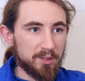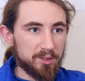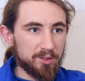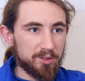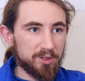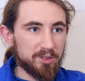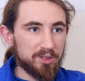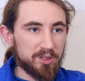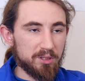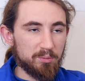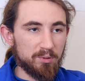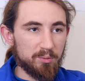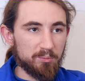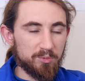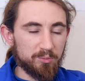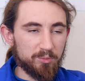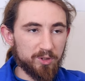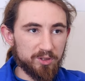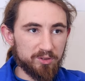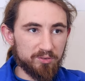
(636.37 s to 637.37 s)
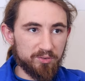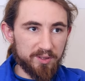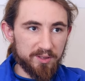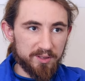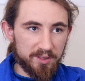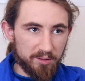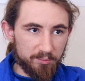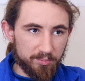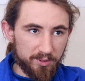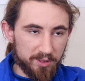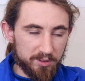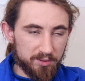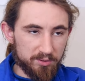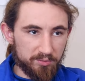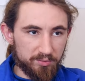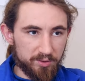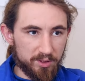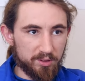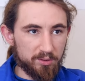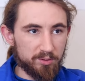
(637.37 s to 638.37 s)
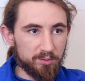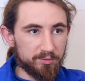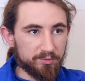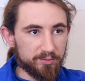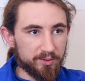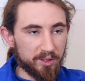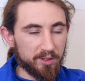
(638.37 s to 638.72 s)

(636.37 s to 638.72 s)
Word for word: że trzeba by mieć więcej pracowników,